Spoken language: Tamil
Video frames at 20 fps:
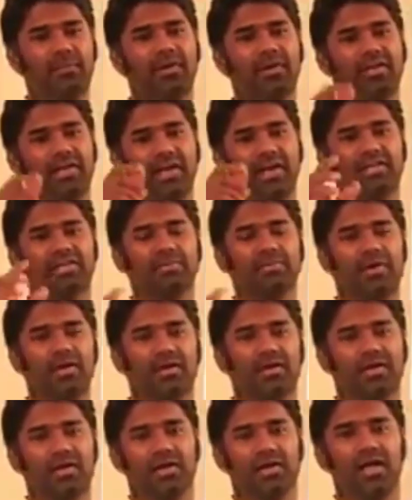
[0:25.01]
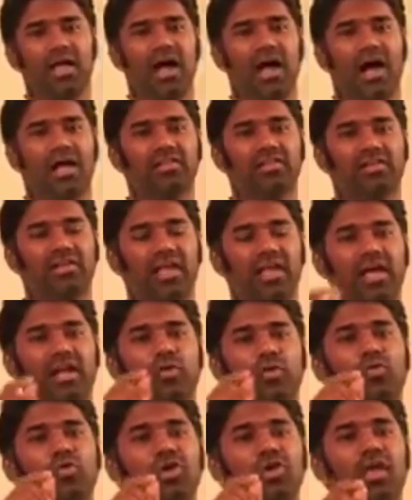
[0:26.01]
இப்போ நீங்க எடுத்து பாருங்க அது
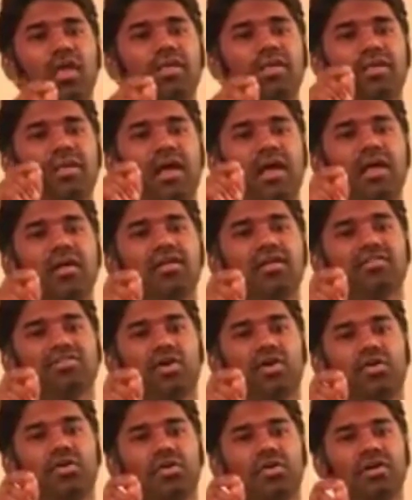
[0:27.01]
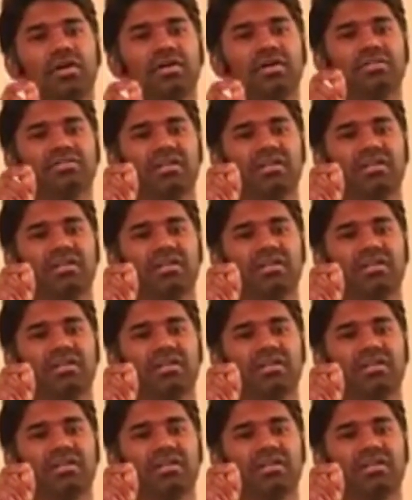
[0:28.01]
ஏறக்குறைய ஏழு லட்சம்